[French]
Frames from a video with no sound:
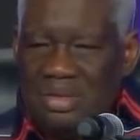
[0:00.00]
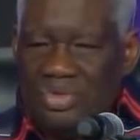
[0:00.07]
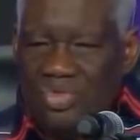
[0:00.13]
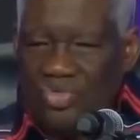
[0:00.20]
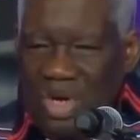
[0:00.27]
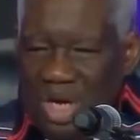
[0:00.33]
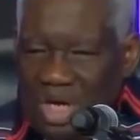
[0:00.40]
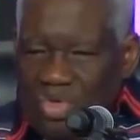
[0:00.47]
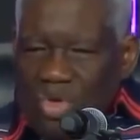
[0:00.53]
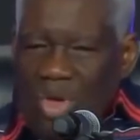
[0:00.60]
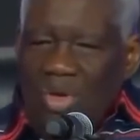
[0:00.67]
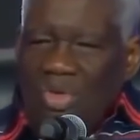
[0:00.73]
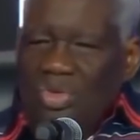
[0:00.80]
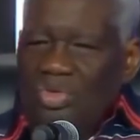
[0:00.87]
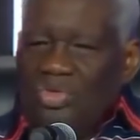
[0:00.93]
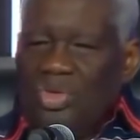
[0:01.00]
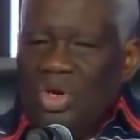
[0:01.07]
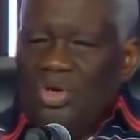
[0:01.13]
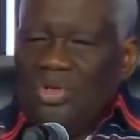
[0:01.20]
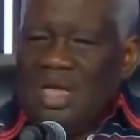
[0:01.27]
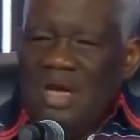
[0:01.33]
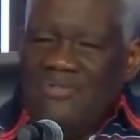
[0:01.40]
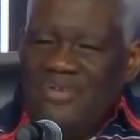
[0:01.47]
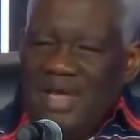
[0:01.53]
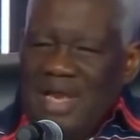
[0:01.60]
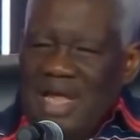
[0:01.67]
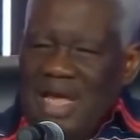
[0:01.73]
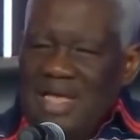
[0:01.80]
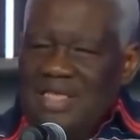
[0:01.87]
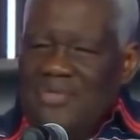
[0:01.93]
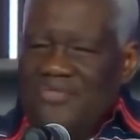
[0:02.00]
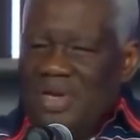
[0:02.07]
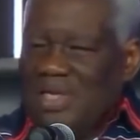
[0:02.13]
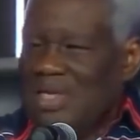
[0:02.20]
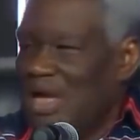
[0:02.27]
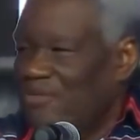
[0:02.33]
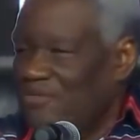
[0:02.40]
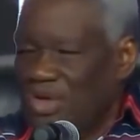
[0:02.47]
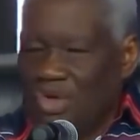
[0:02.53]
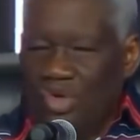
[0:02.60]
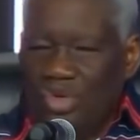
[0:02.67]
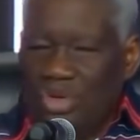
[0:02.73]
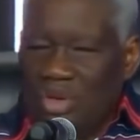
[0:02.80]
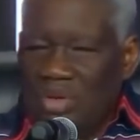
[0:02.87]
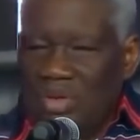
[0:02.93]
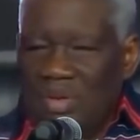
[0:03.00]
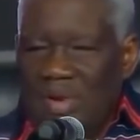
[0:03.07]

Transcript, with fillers: Tu crois que ta fin est différente de la fin de l'autre